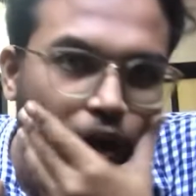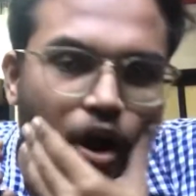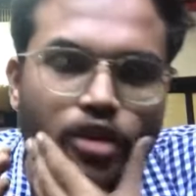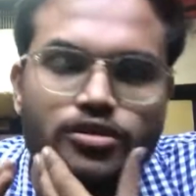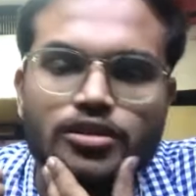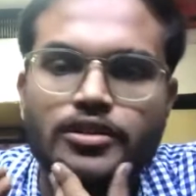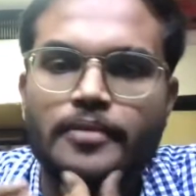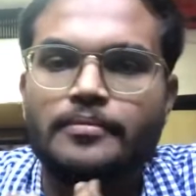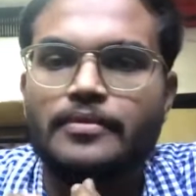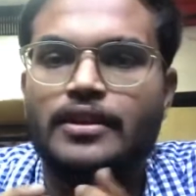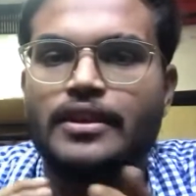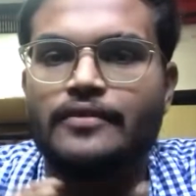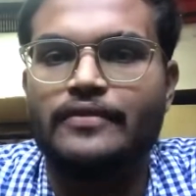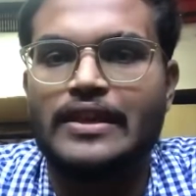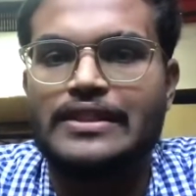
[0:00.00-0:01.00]
लॉन्ग टर्म
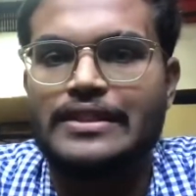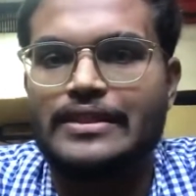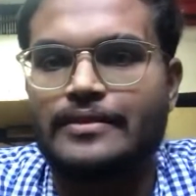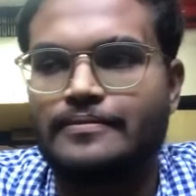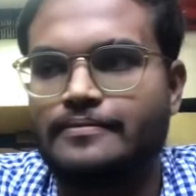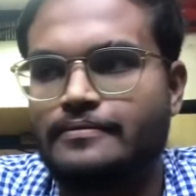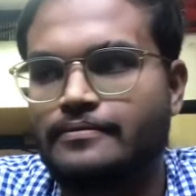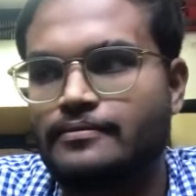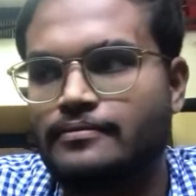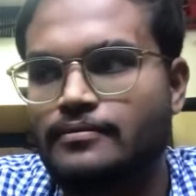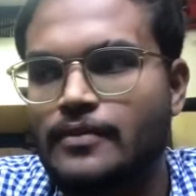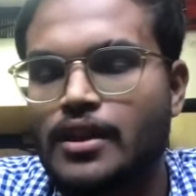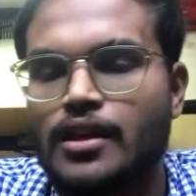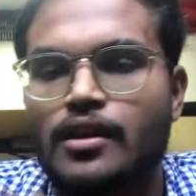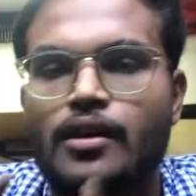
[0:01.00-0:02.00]
इन्वेस्टिंग
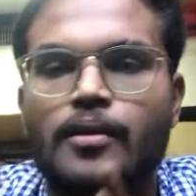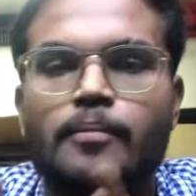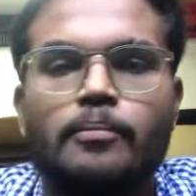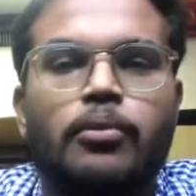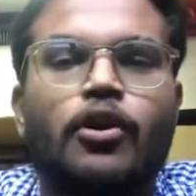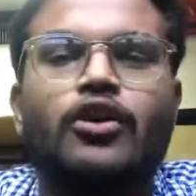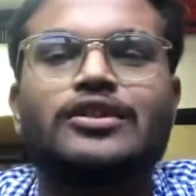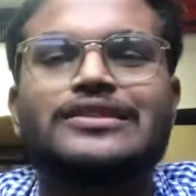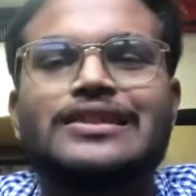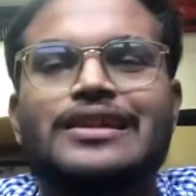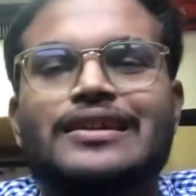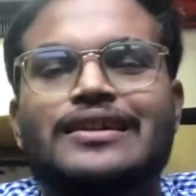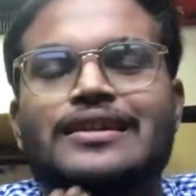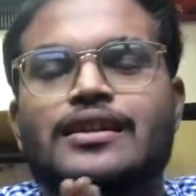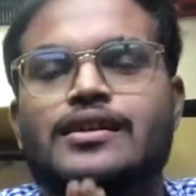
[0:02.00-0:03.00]
बहुत
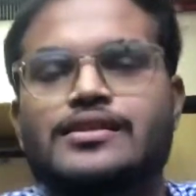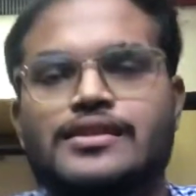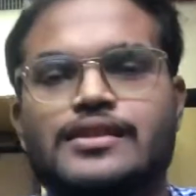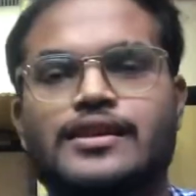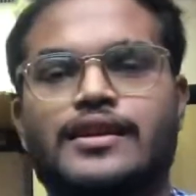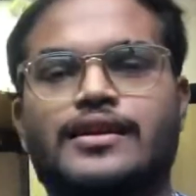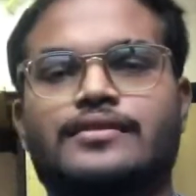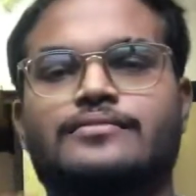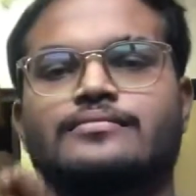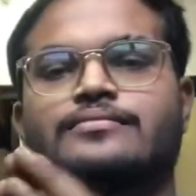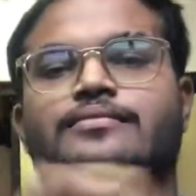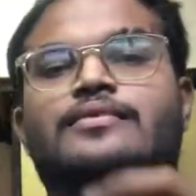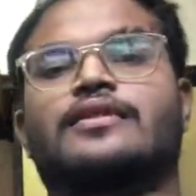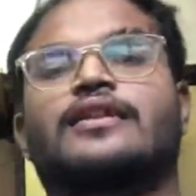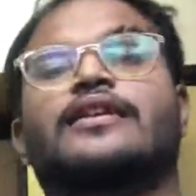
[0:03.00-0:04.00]
इजी है
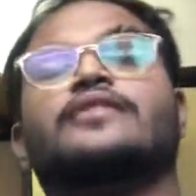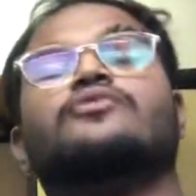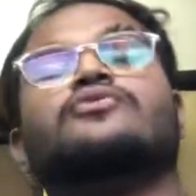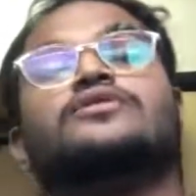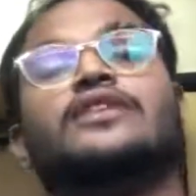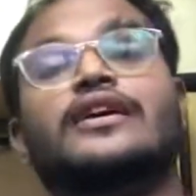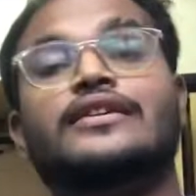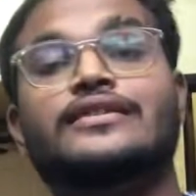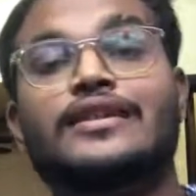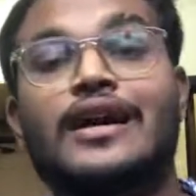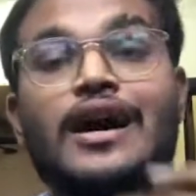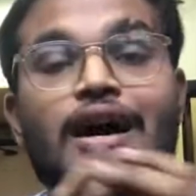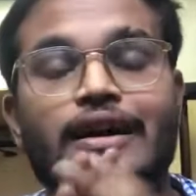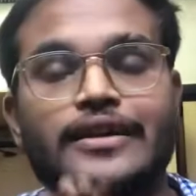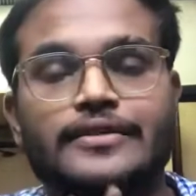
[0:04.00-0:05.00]
लेकिन उतना ही
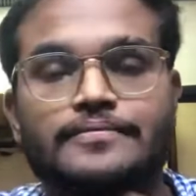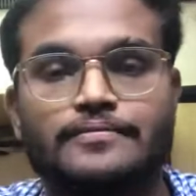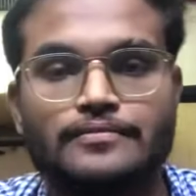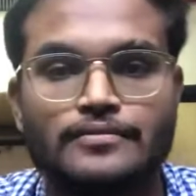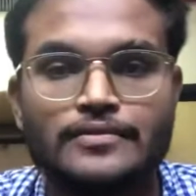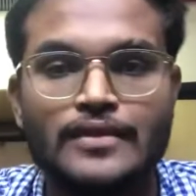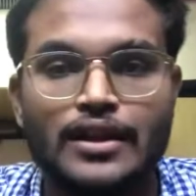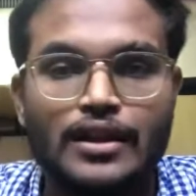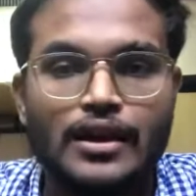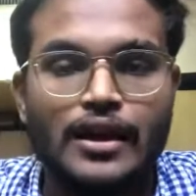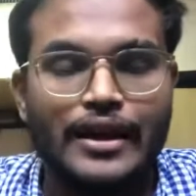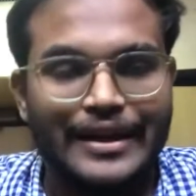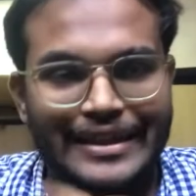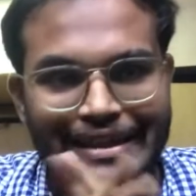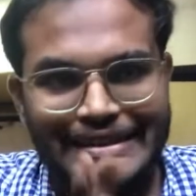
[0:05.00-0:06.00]
हार्ड है
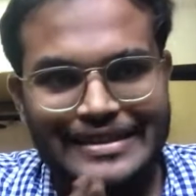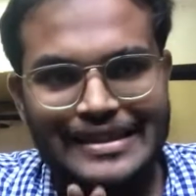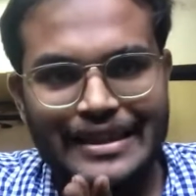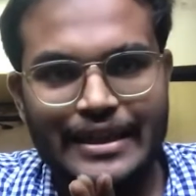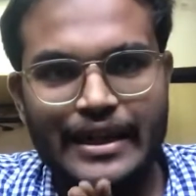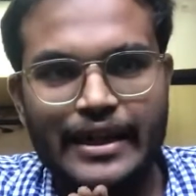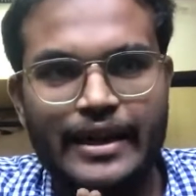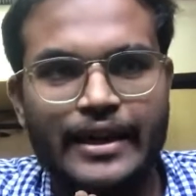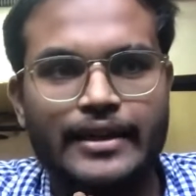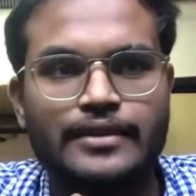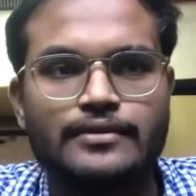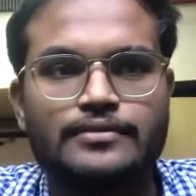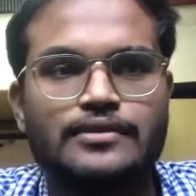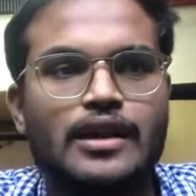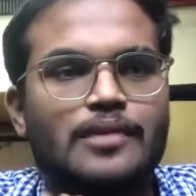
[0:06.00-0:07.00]
इजी ये है
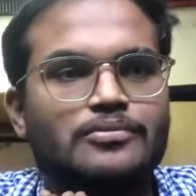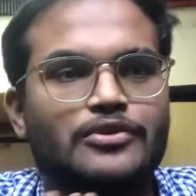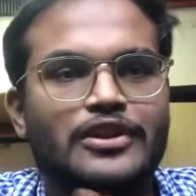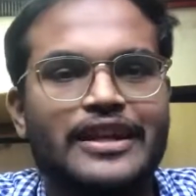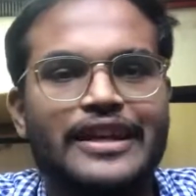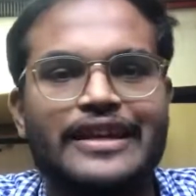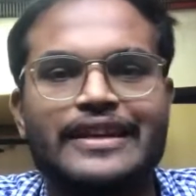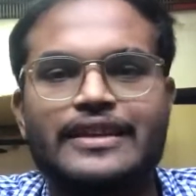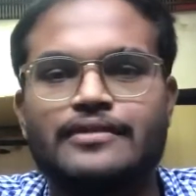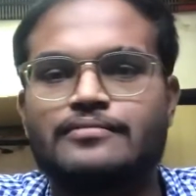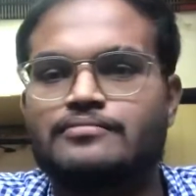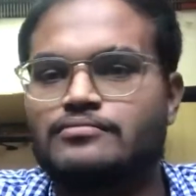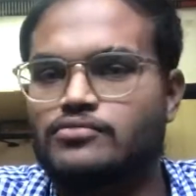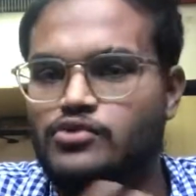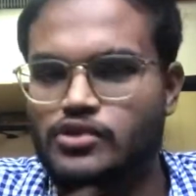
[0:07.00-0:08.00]
कि आपको लेके
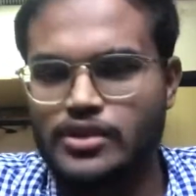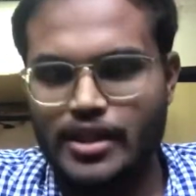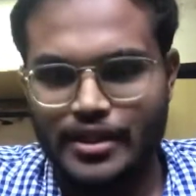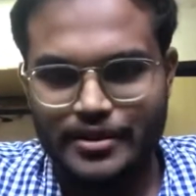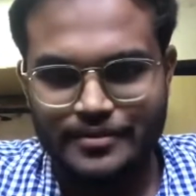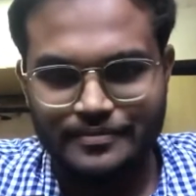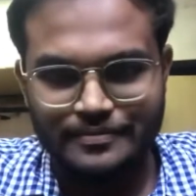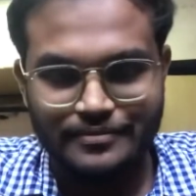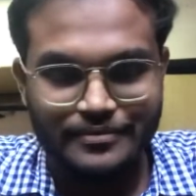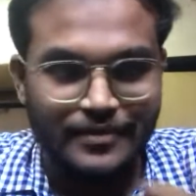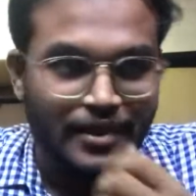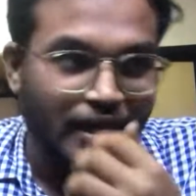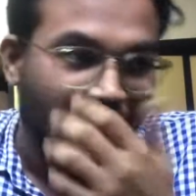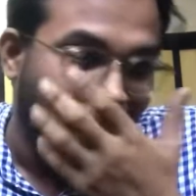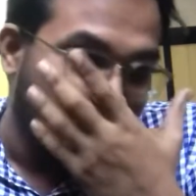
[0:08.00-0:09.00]
भूल जाना
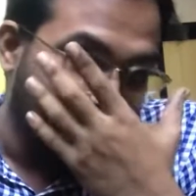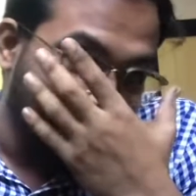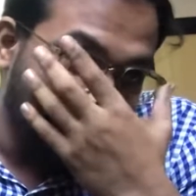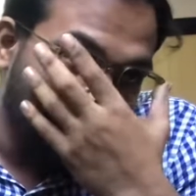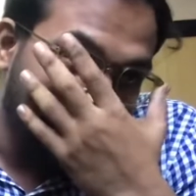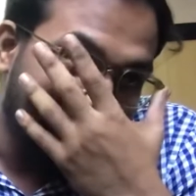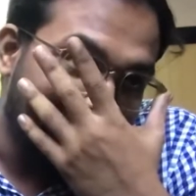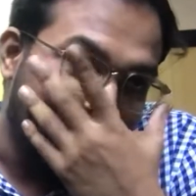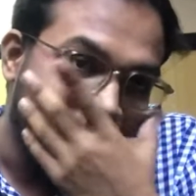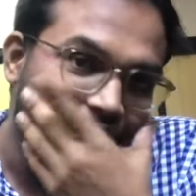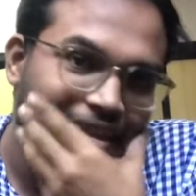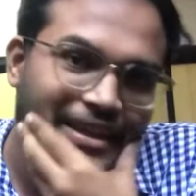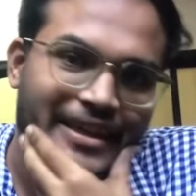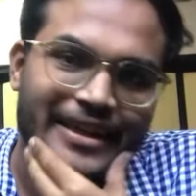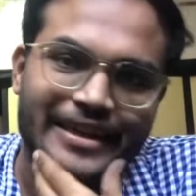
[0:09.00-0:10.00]
है लेकिन हार्ड
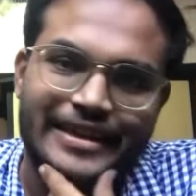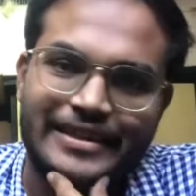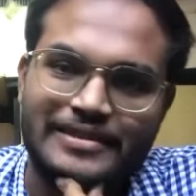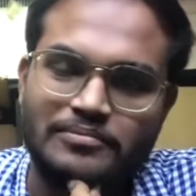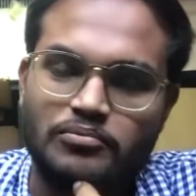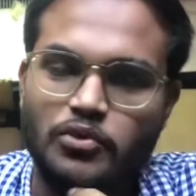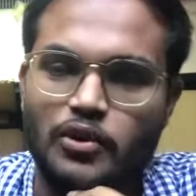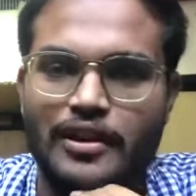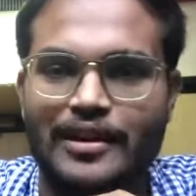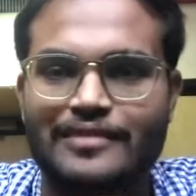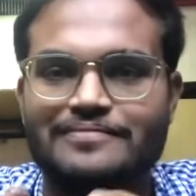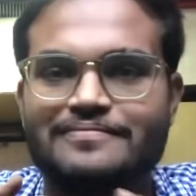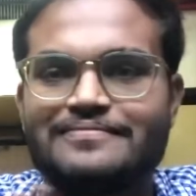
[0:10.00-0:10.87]
ये है भूलना